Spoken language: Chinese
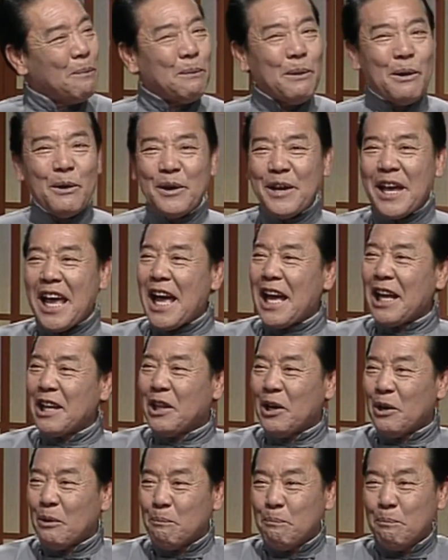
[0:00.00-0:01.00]
毛丫
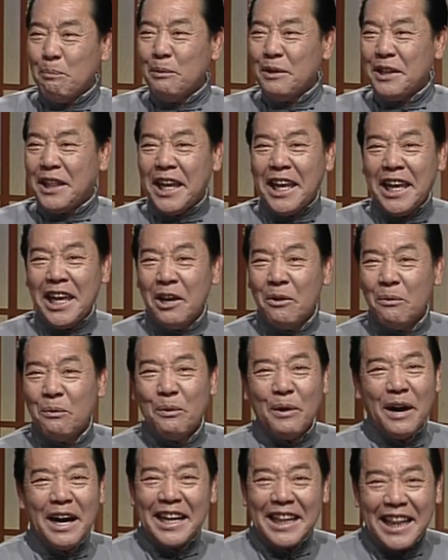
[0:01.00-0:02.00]
头不听
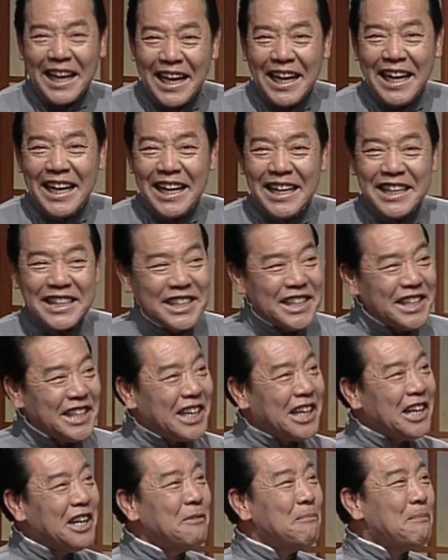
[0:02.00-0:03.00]
我的，
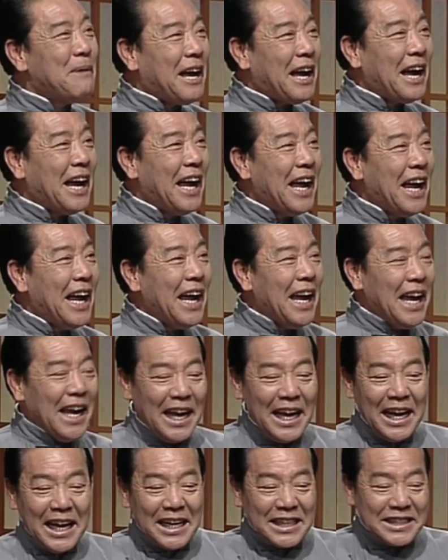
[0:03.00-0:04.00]
行吗？
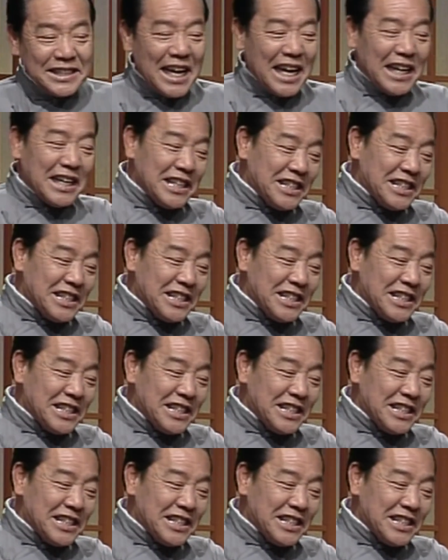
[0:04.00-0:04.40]
在这